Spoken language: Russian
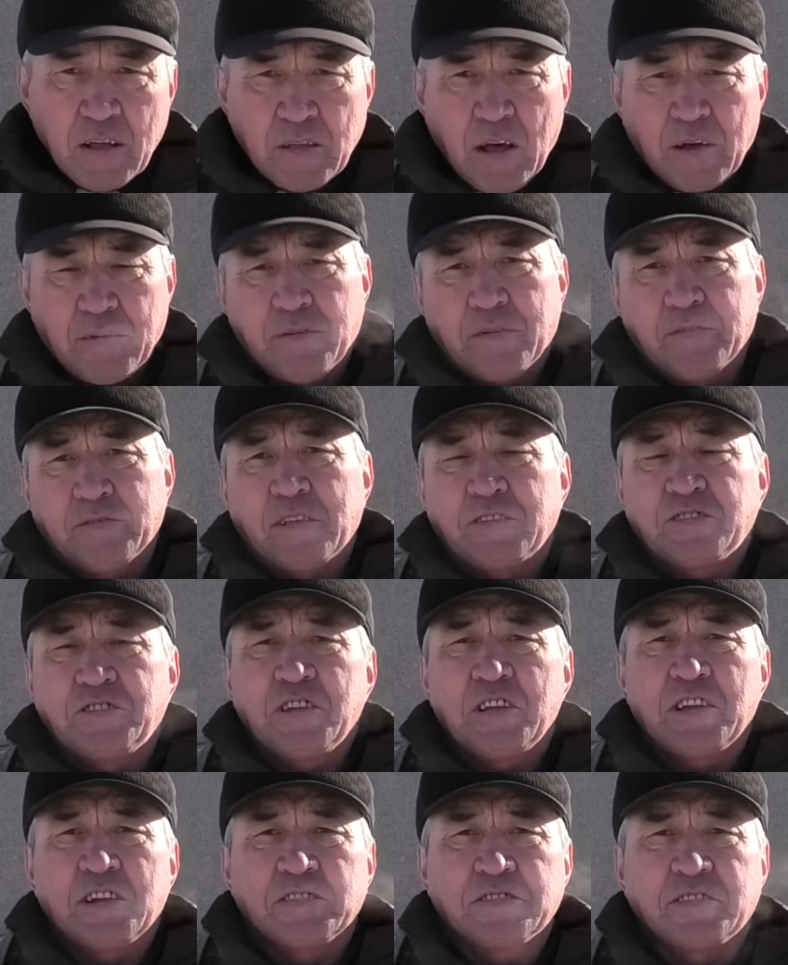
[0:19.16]
А,
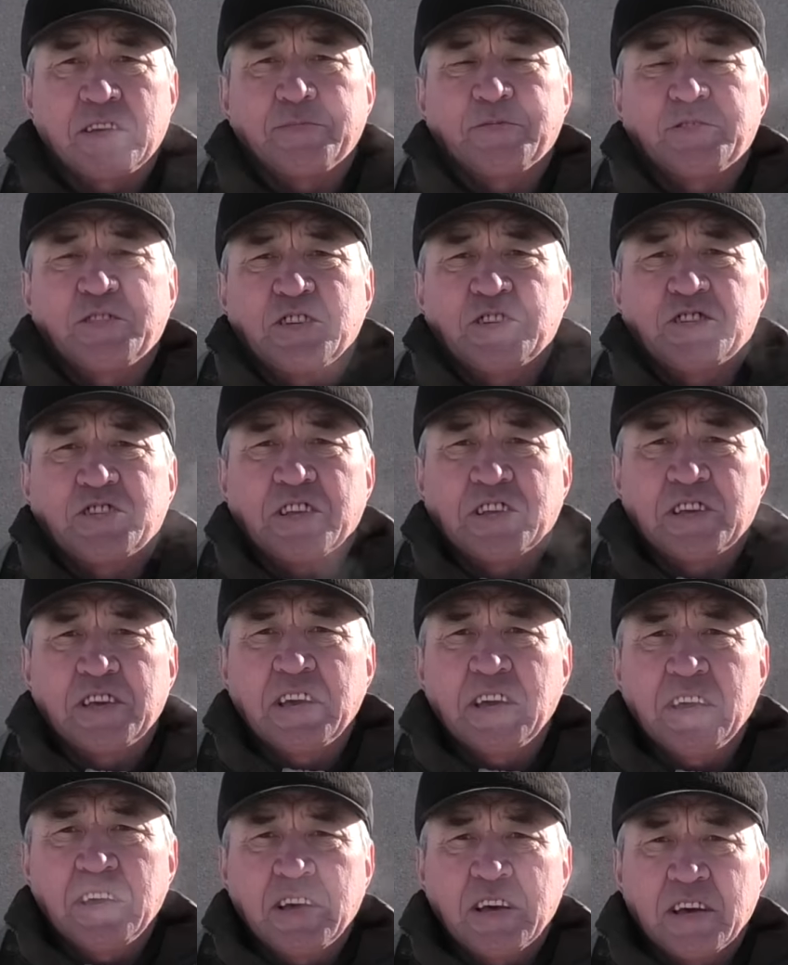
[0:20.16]
точнее, 70 тысяч
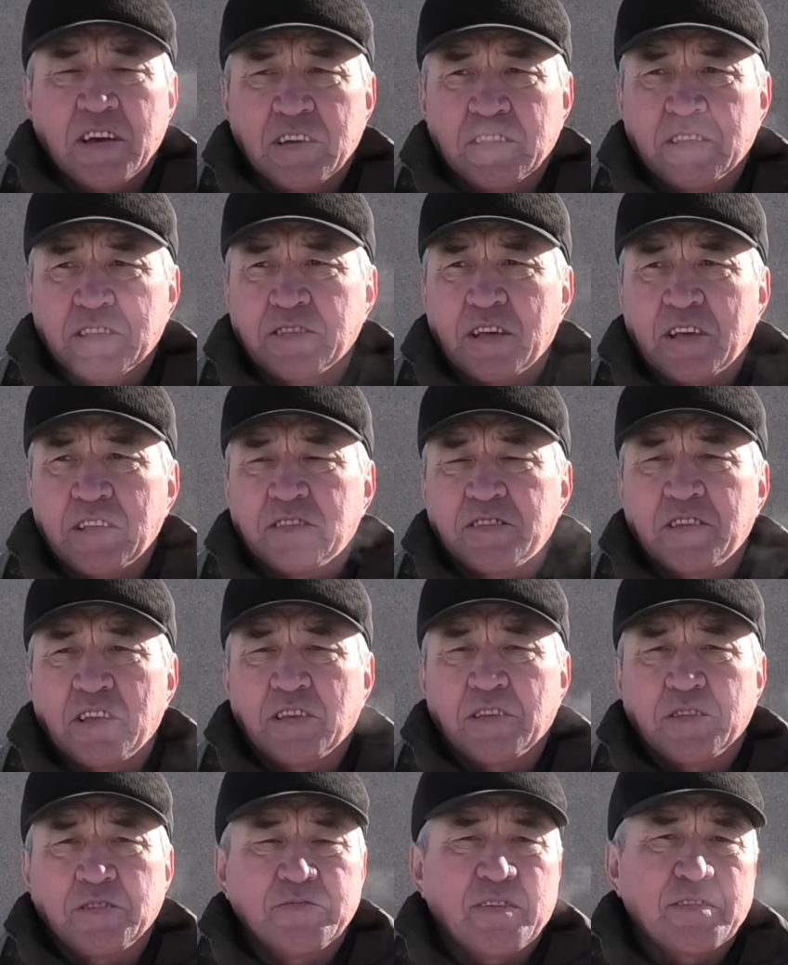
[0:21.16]
тенге, это, на эти
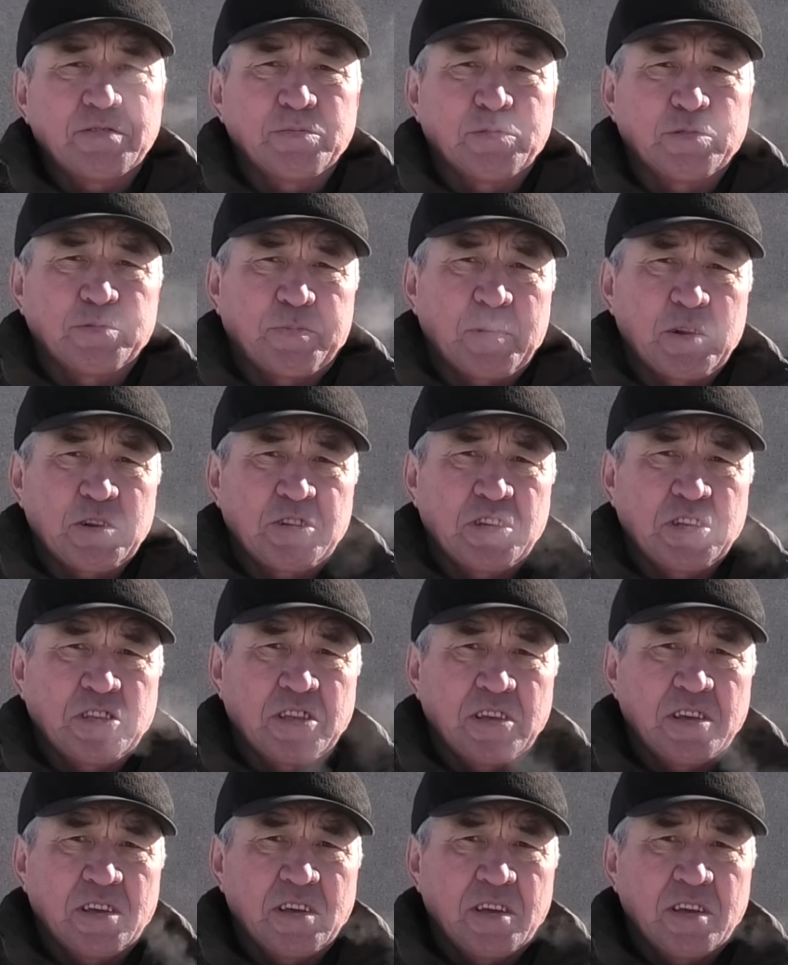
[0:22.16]
деньги невозможно прожить.